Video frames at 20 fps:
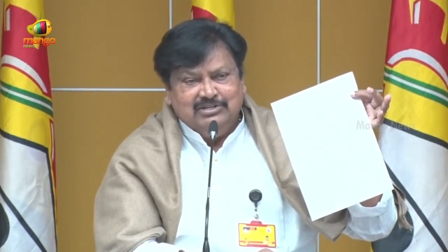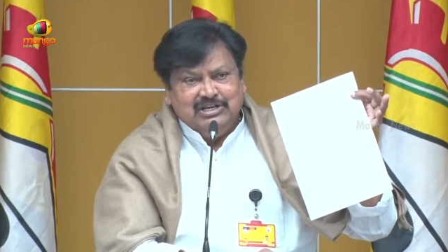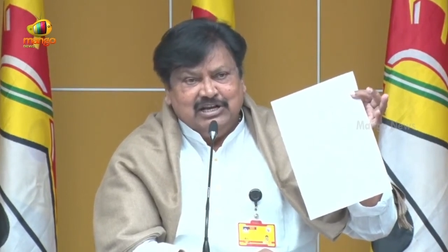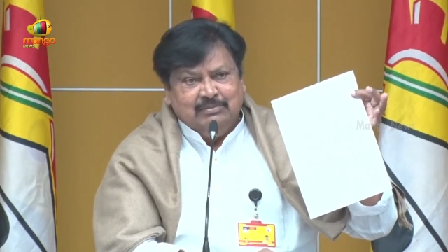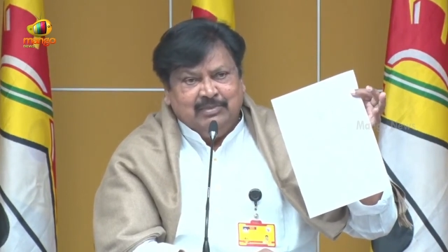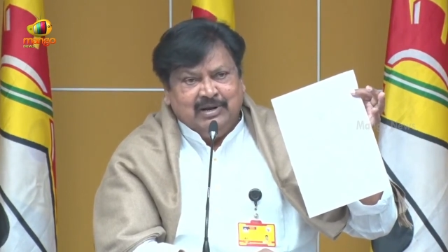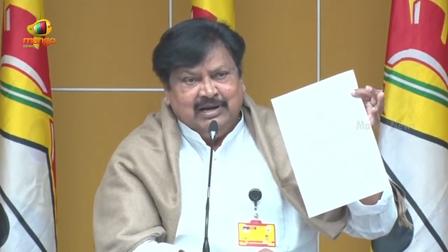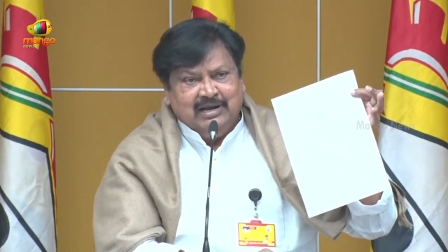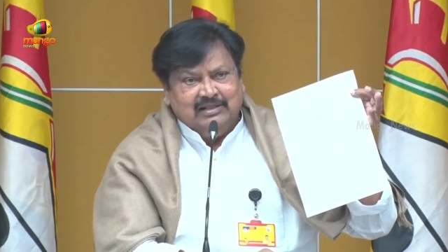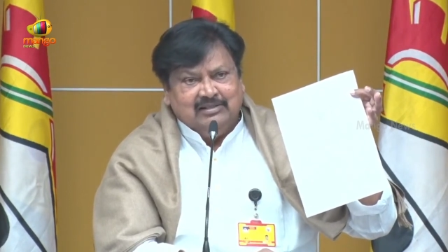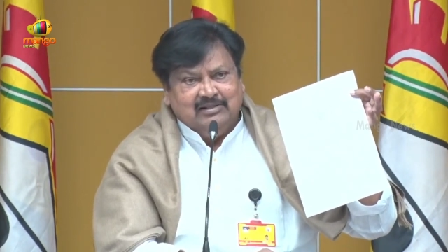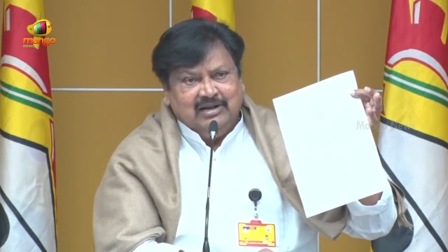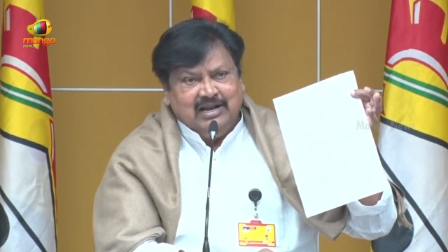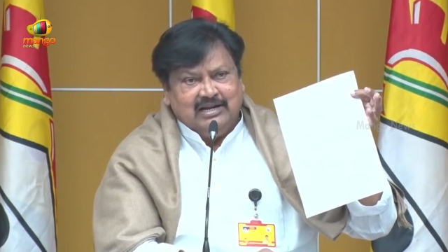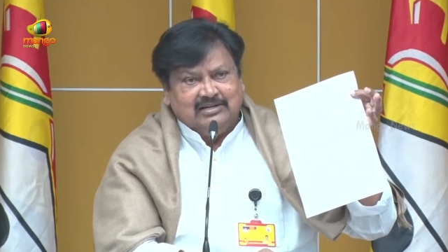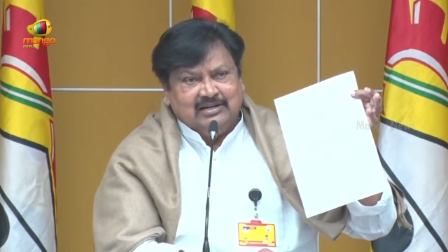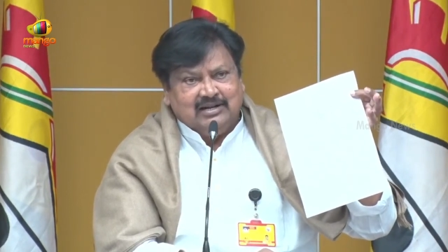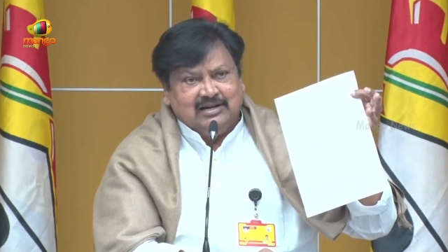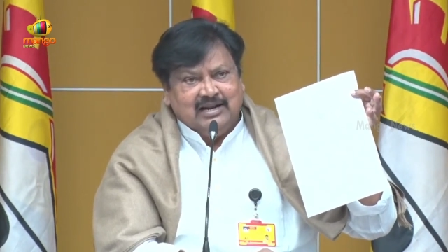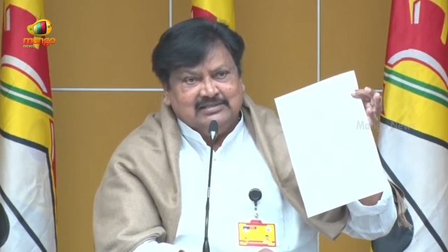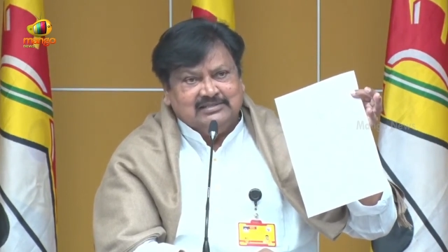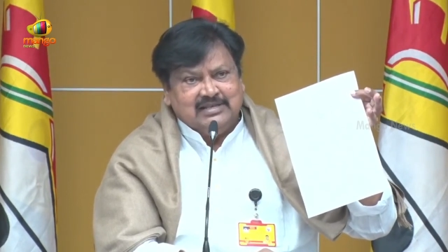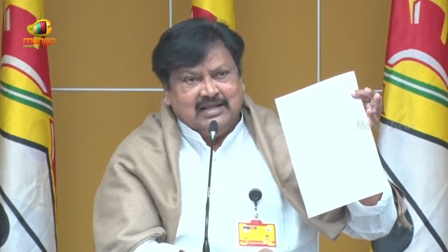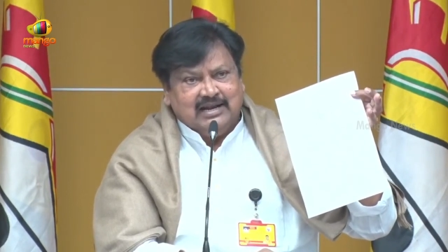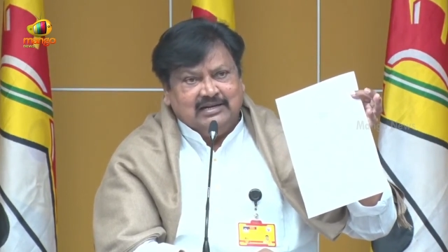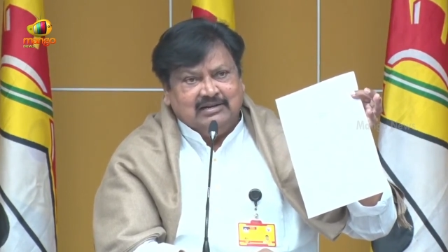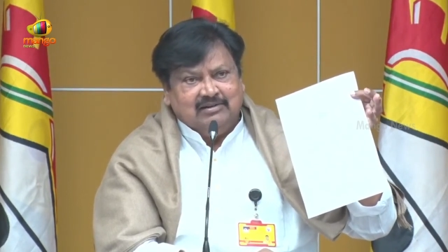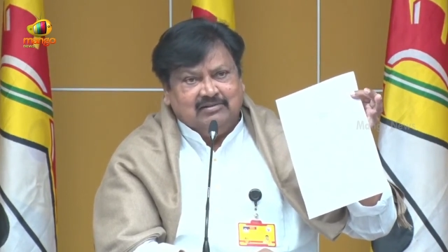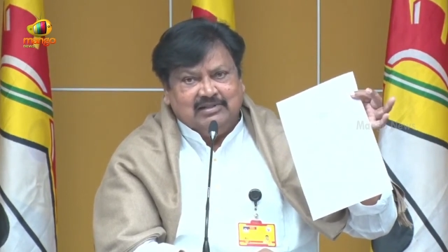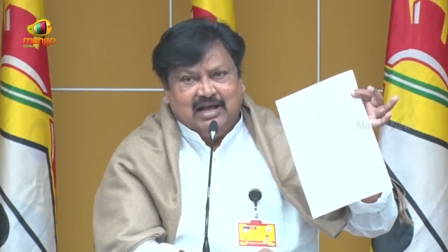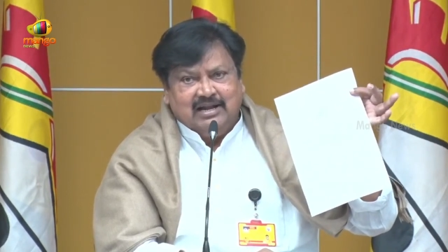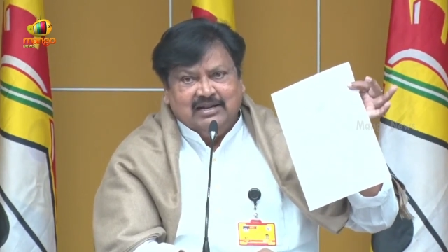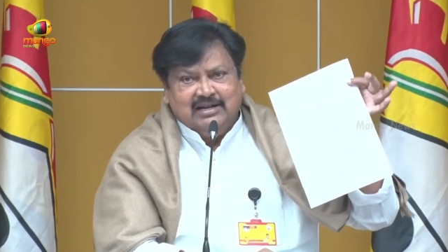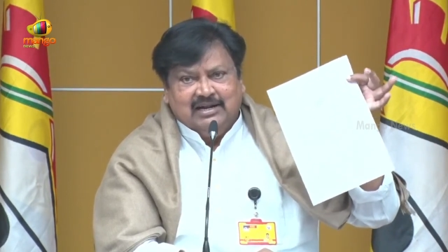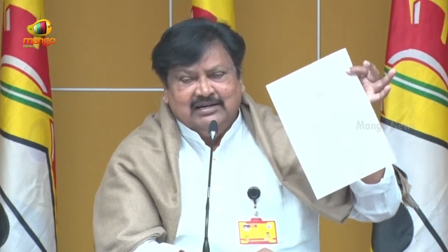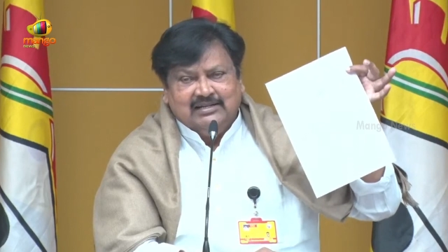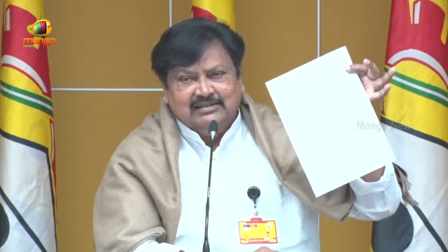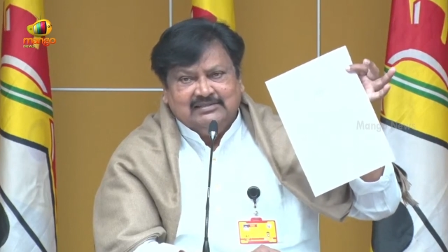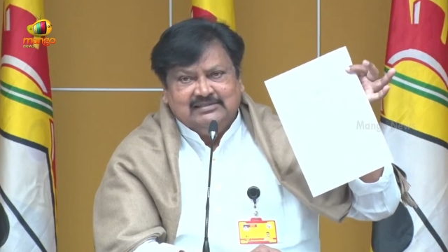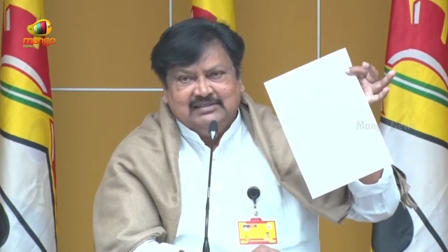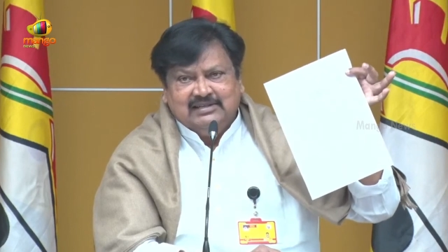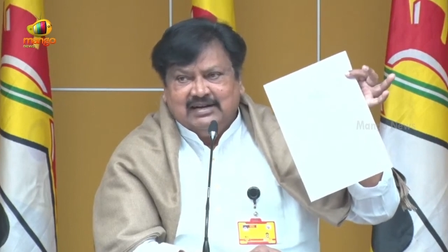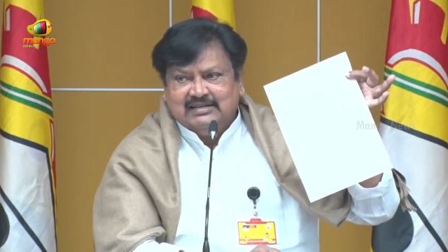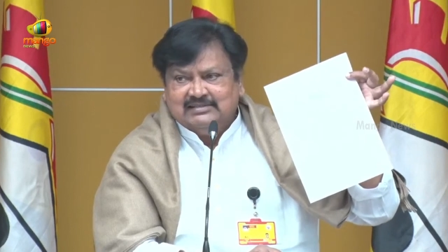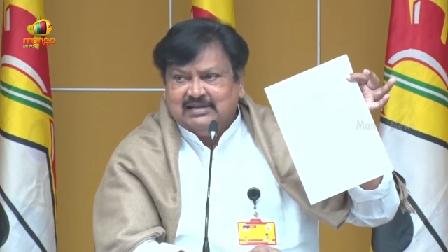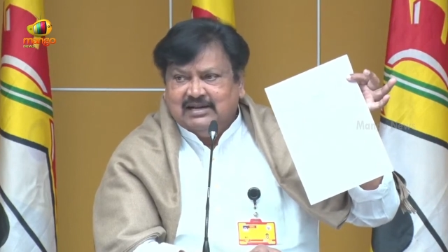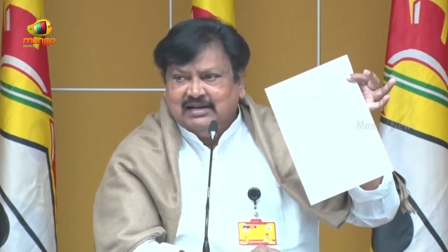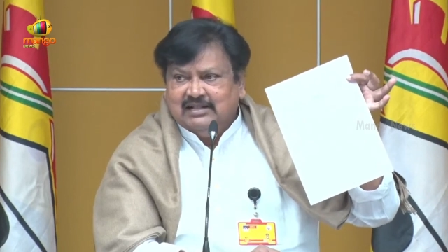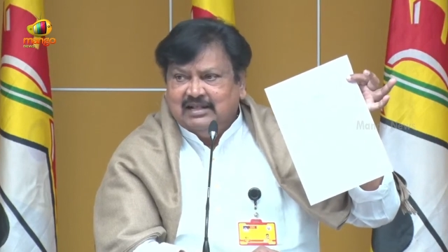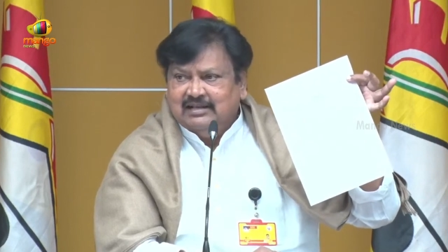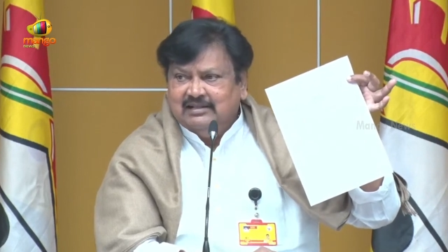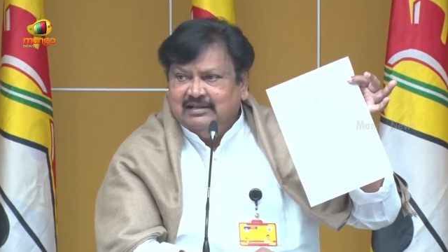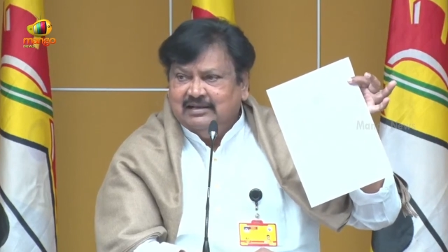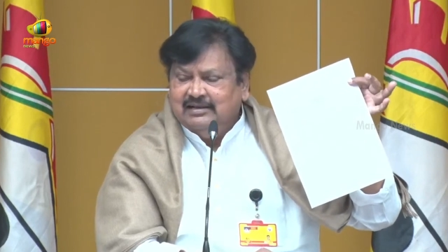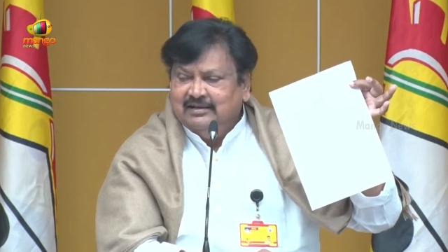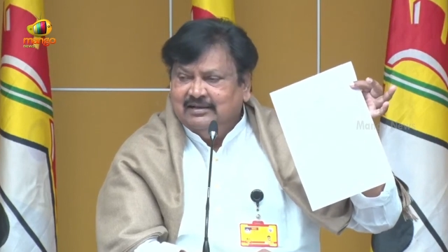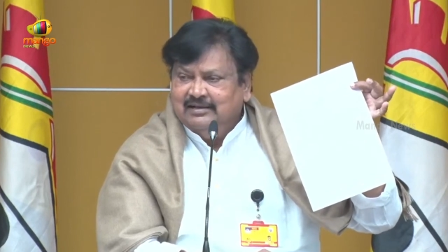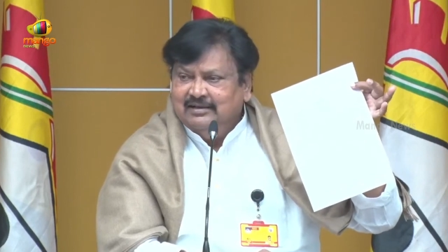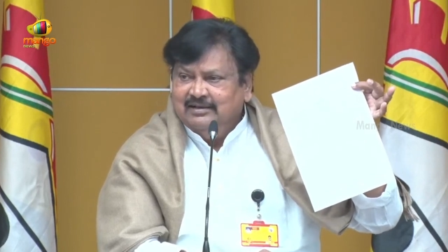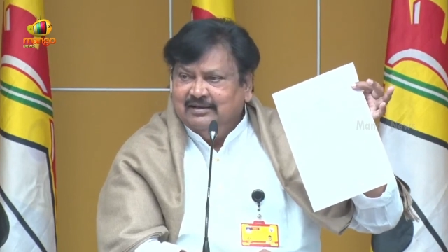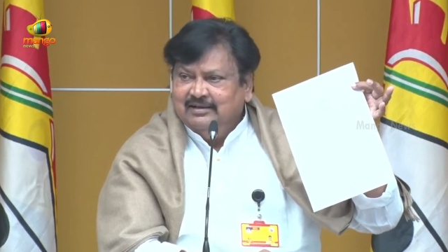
విజయమ్మకి ఏదో లెటర్ రాశారంటాం దానికంటే సీరియస్ కదా ఇది